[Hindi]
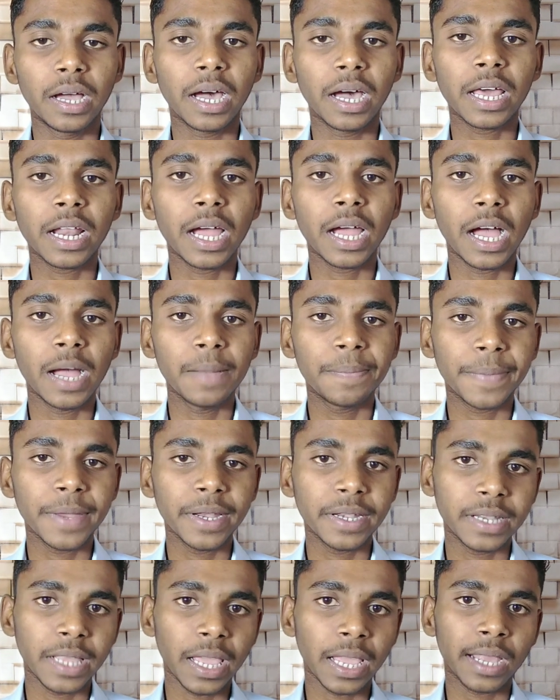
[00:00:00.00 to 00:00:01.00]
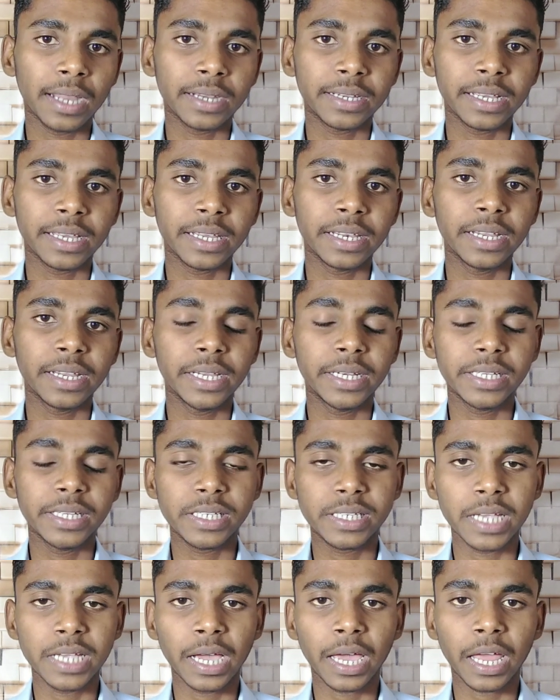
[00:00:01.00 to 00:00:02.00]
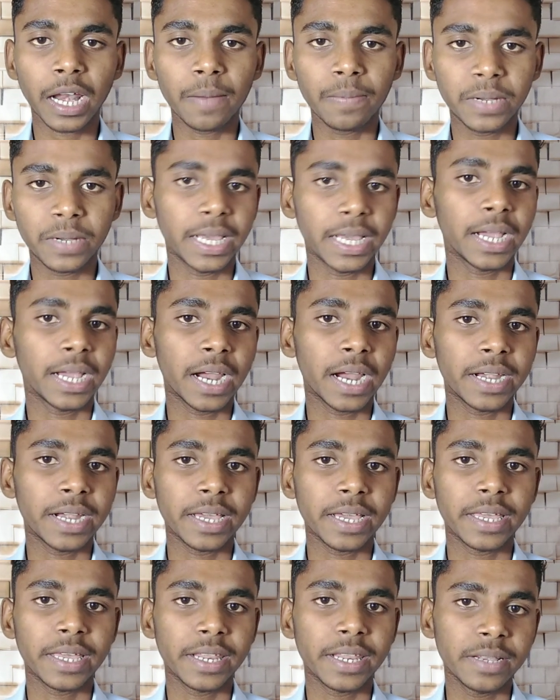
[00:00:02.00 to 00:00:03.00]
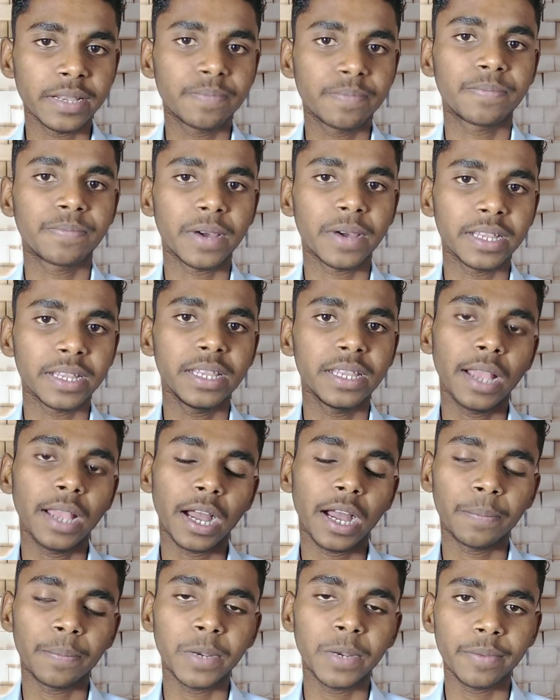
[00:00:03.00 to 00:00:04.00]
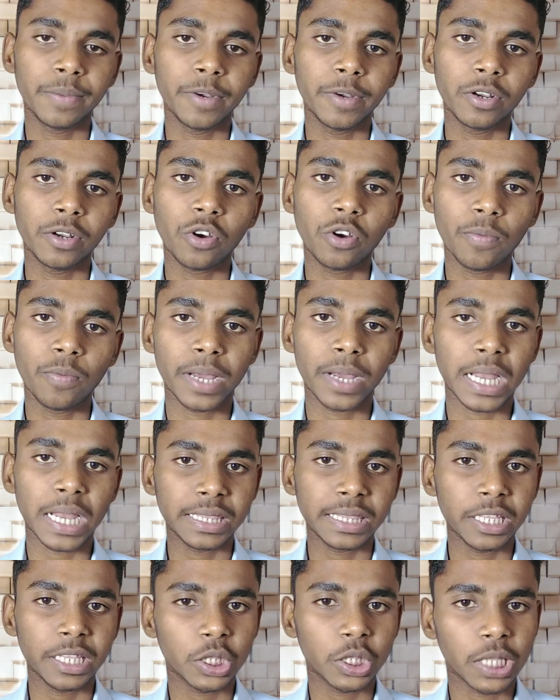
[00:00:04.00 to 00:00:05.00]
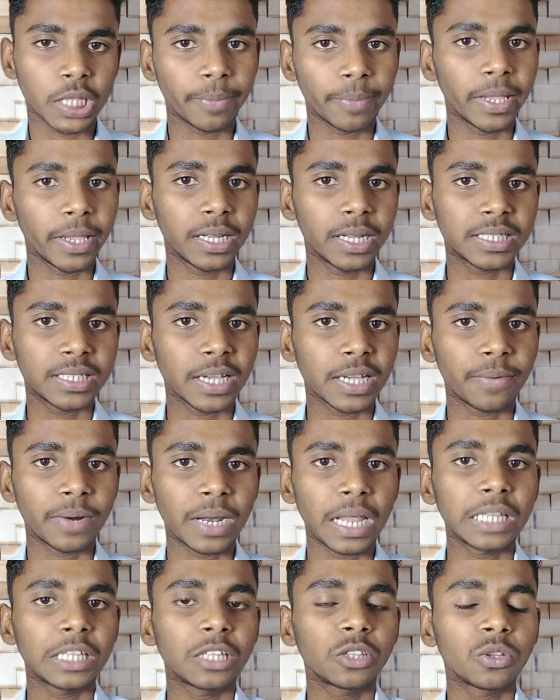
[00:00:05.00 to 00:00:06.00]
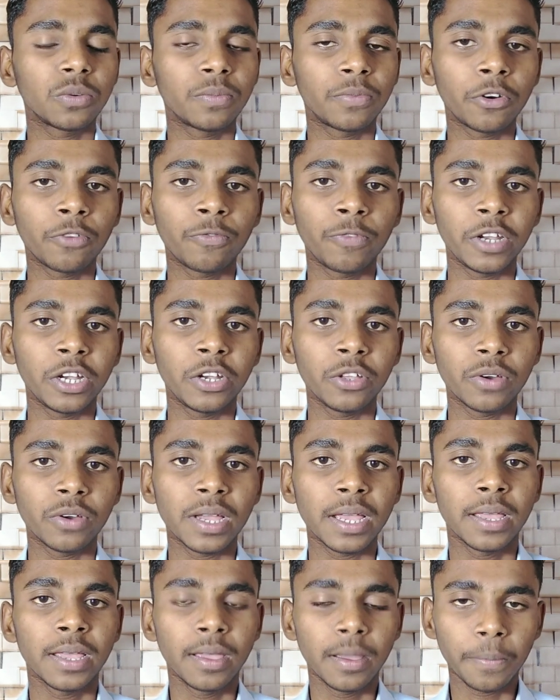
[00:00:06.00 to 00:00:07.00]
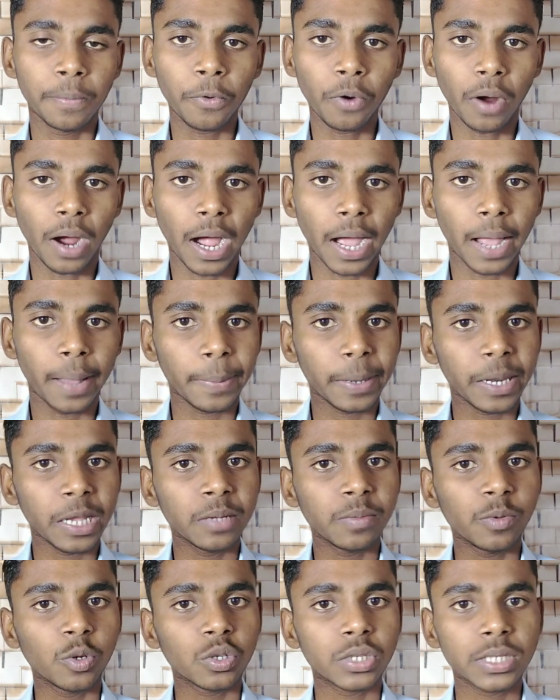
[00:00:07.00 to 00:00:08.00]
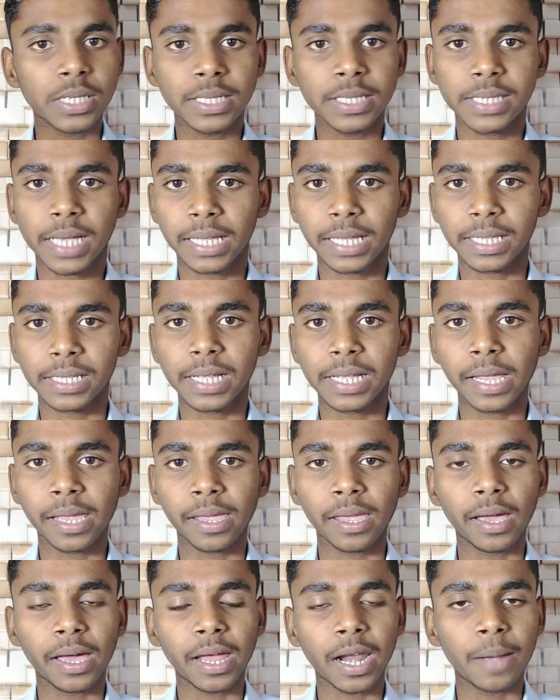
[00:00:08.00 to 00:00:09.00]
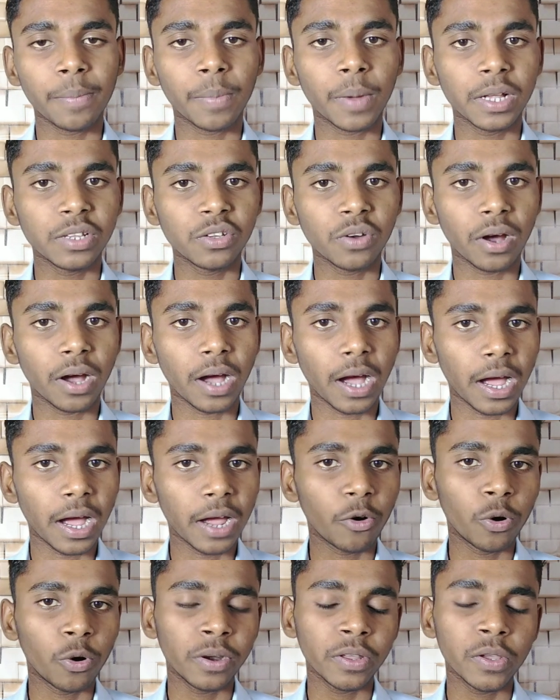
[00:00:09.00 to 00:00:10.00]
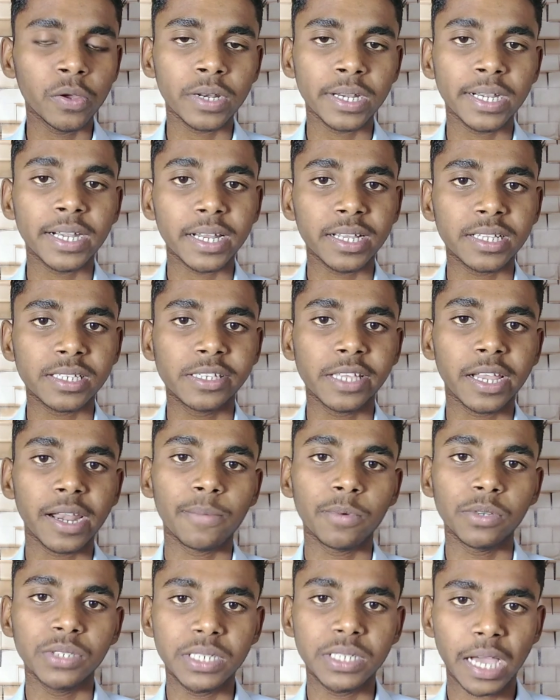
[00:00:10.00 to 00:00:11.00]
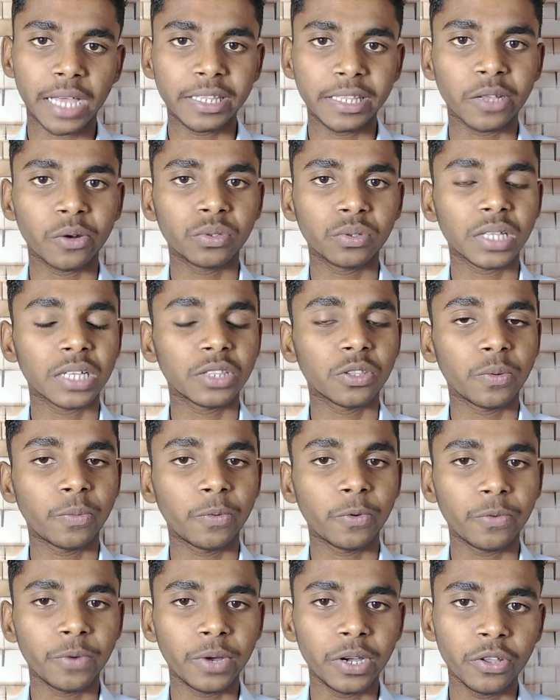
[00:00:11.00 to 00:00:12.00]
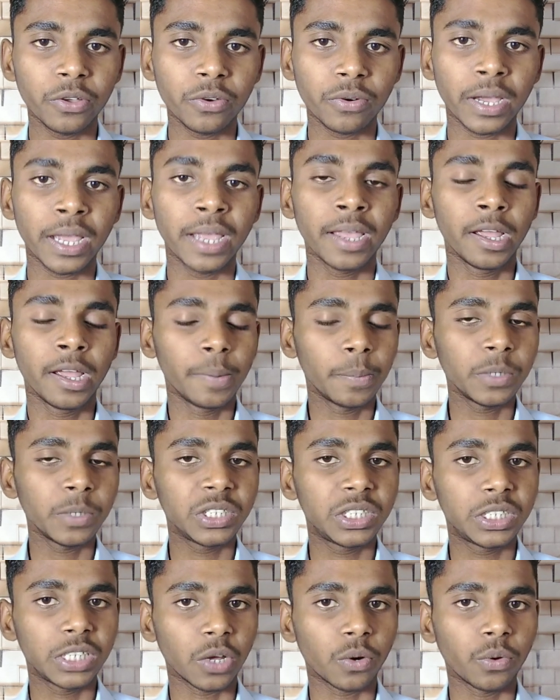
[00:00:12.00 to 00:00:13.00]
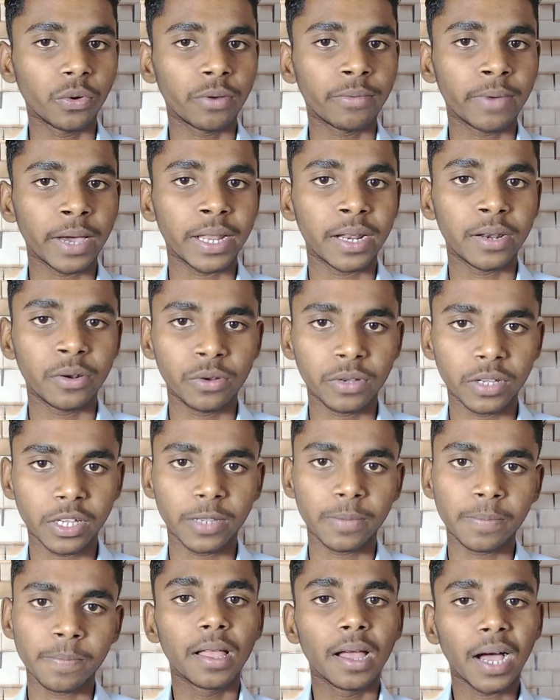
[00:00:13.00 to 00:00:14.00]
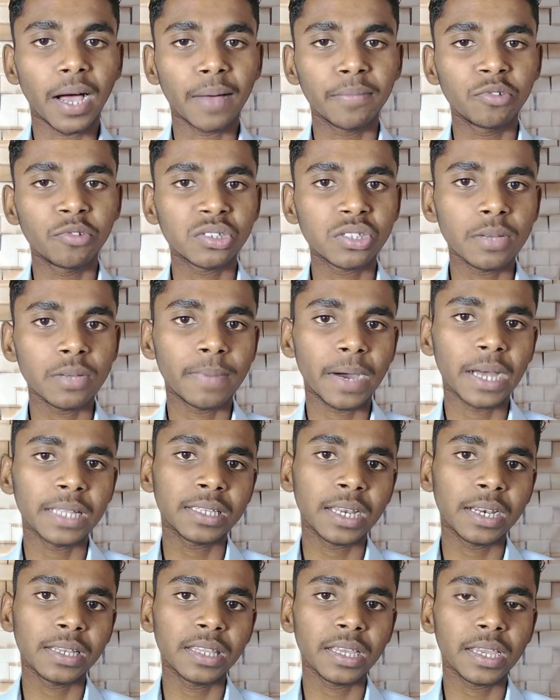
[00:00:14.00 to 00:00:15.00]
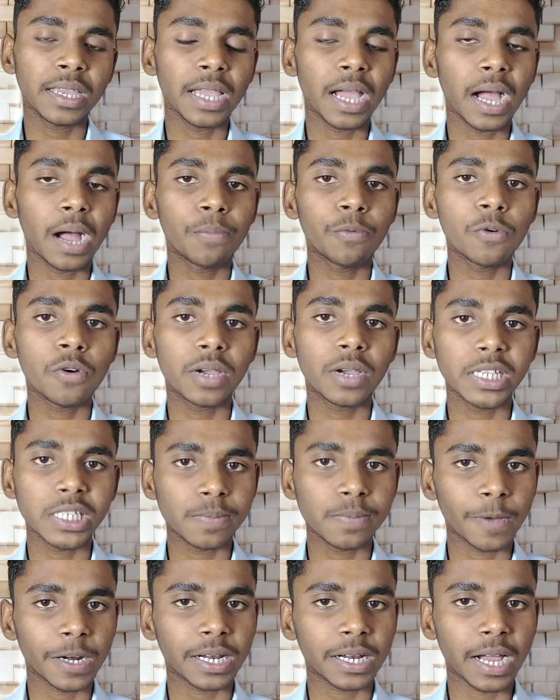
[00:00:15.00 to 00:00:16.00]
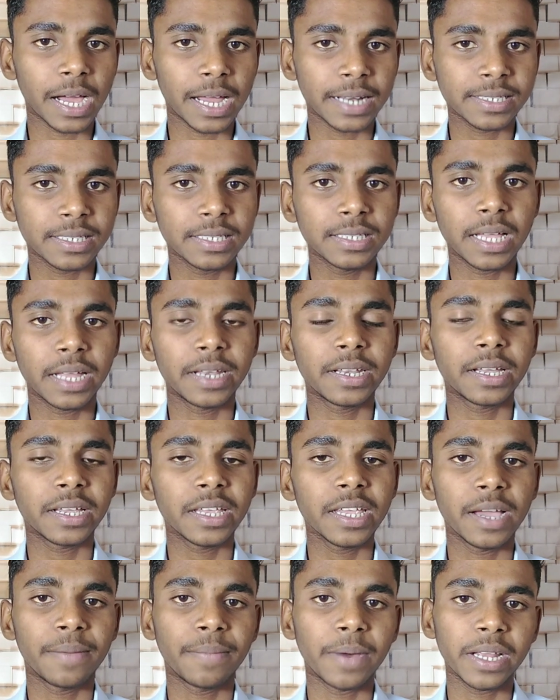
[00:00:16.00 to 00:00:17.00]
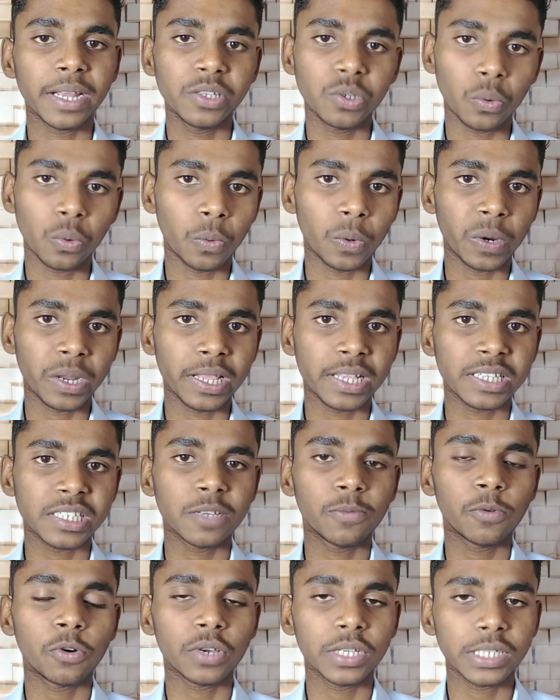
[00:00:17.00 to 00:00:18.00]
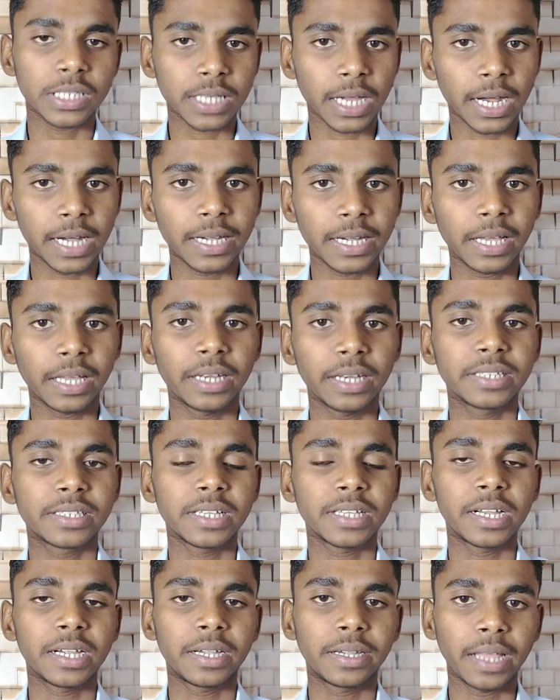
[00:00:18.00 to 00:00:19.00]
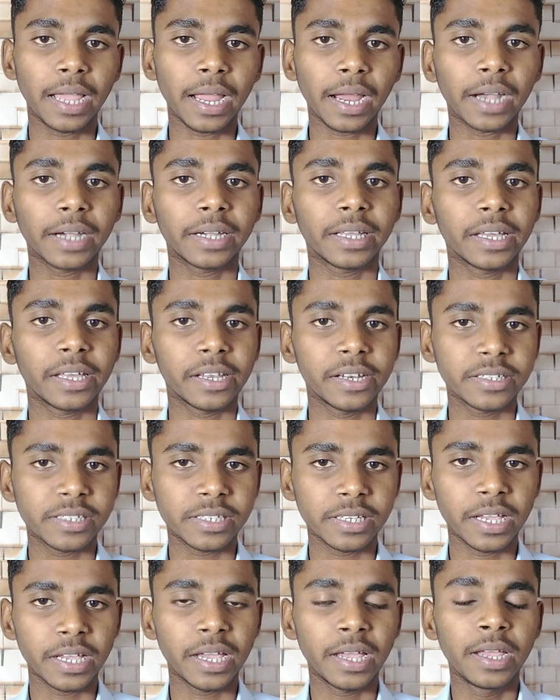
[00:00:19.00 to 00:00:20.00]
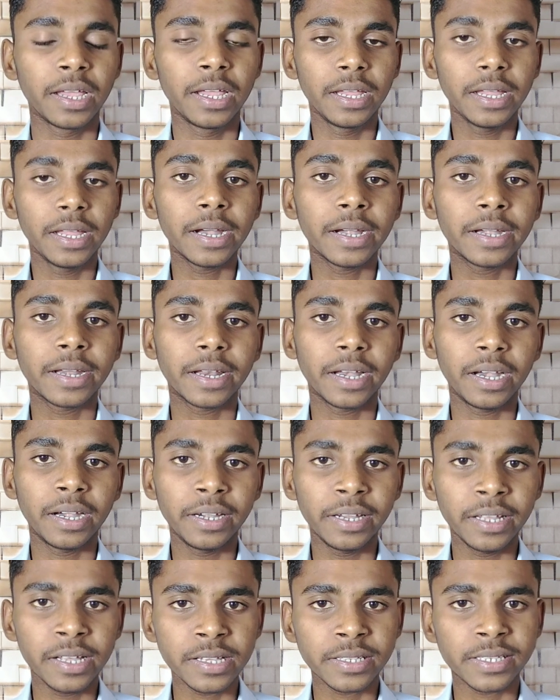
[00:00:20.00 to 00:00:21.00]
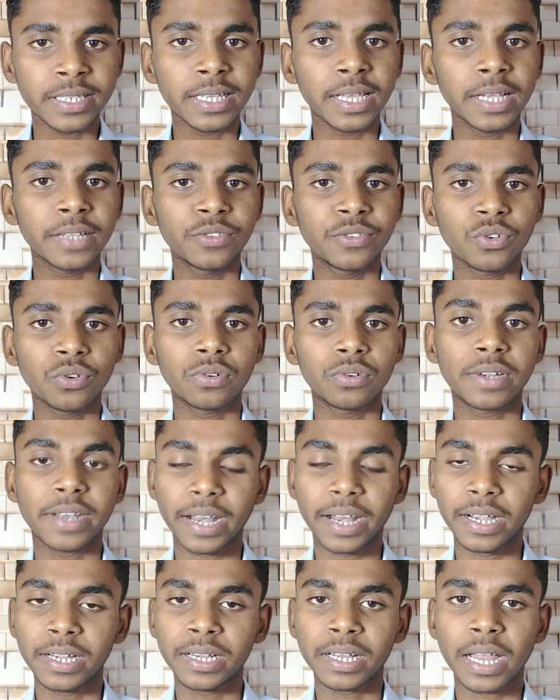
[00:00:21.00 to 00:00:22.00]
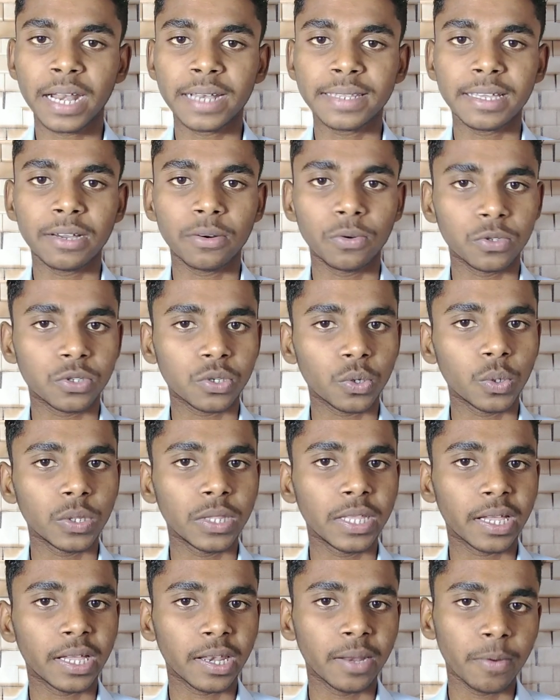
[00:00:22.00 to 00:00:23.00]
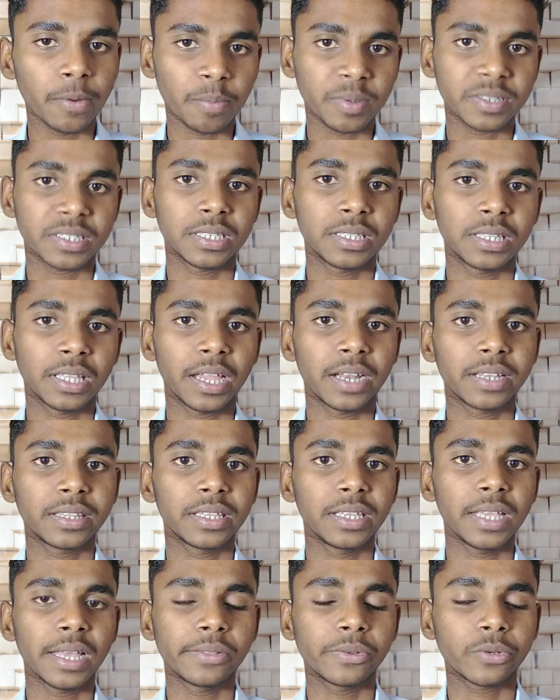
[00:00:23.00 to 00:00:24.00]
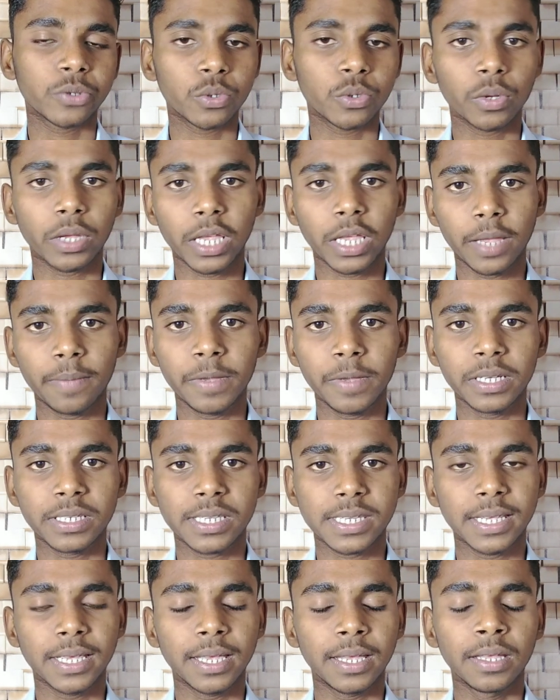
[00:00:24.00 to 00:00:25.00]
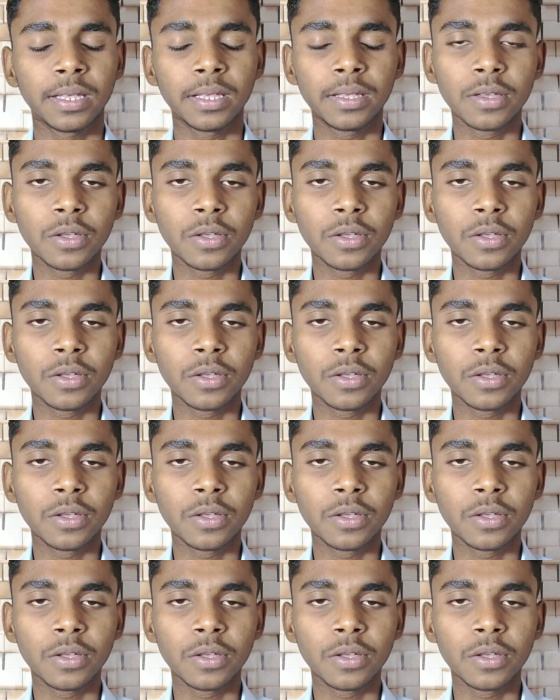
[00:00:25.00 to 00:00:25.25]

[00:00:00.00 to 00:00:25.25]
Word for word: अगर आपके टैग कैटेगरी के नीचे अगर आप टैग कैटेगरी पर ही अपने वीडियो को बनाते हैं थंबनेल अच्छा बनाते हैं तो वो वीडियो है वो एवरेज व्यूज से ज़्यादा जाएंगे अगर आपका जो ऑडियो रिटेंशन है वो ज़्यादा रुकता है तो वो वीडियो है वो ज़रूर वायरल होगी अब दोस्तों बात करते हैं कि आपको किस प्रकार से जानना है कि हमारी जो ऑडियंस है वो किस कैटेगरी से है टैग कैटेगरी से है या ट्रेंडिंग से है जो ट्रेंड करता है उसको देखने में पसंद करती है दोस्तों गेमिंग से है